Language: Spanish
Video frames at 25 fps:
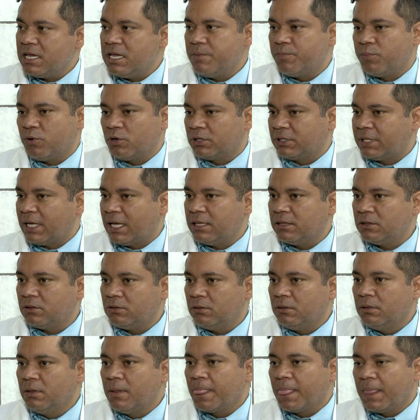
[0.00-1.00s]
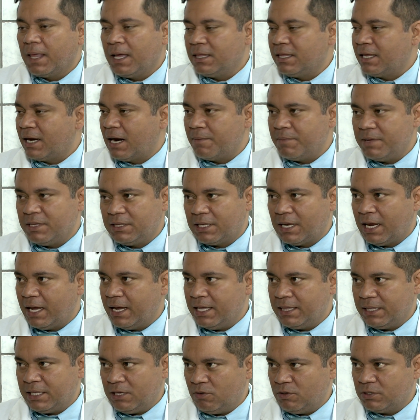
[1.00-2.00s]
y por tanto generalmente la
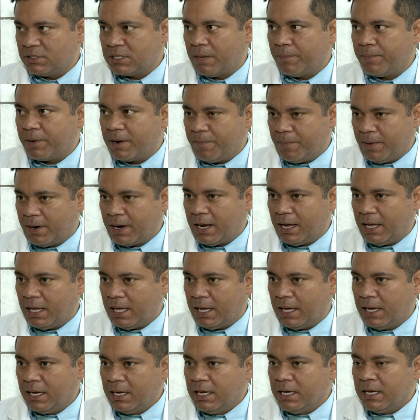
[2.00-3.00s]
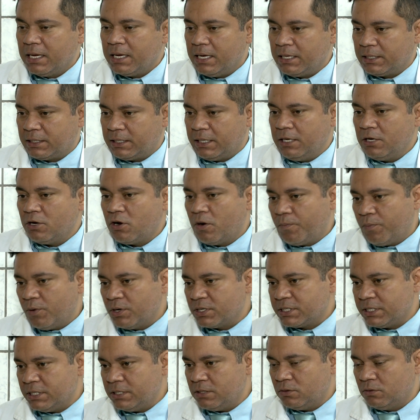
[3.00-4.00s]
gente no está preparada. Y te digo, pues
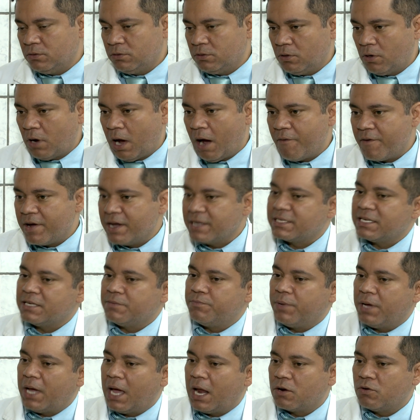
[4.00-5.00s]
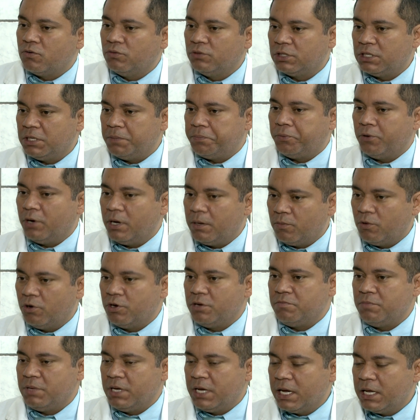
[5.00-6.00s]
sí, uno a veces ve algún tipo de
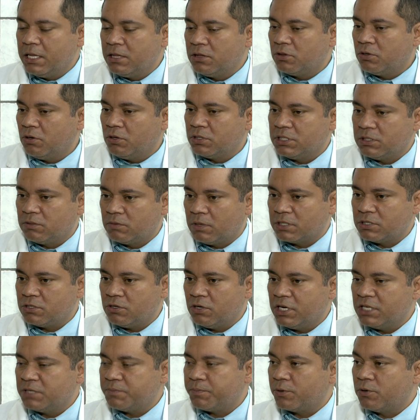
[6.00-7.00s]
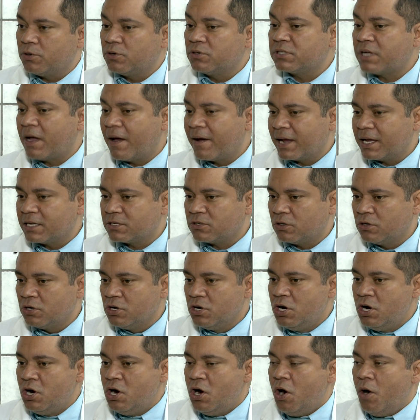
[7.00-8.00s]
movimiento, situaciones, pero uno sabe que son
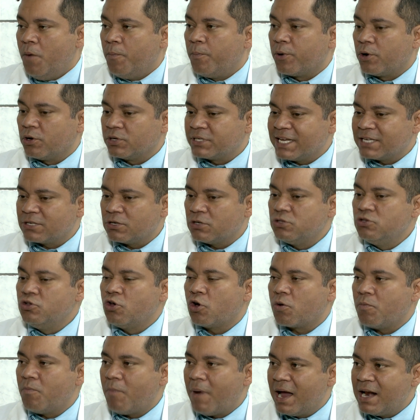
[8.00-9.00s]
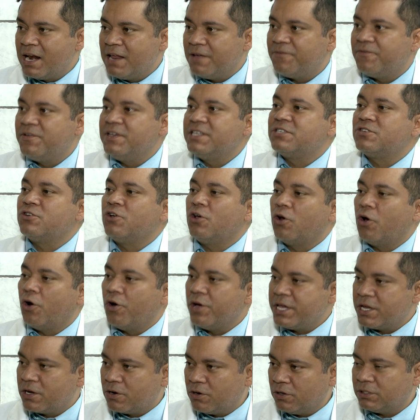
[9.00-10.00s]
procesos normales
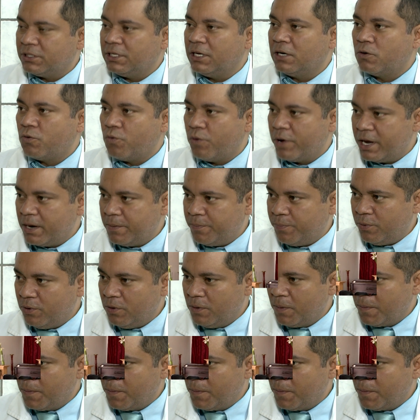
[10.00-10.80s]
fisiológicos del cuerpo.